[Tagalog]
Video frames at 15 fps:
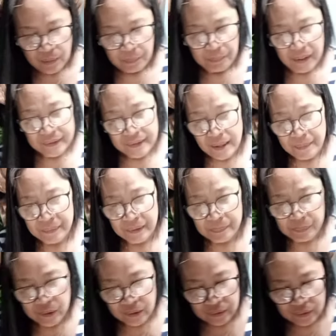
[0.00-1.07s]
Pag summer
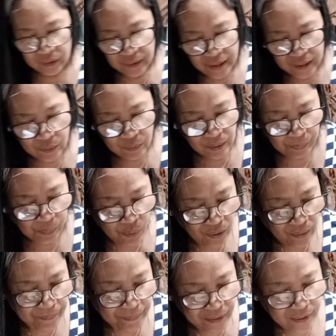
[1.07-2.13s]
po, nagagawa po
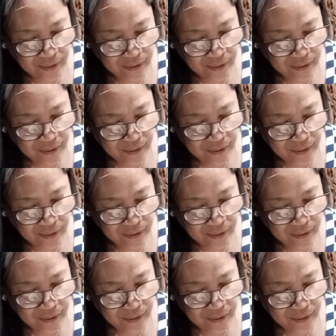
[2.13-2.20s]
kami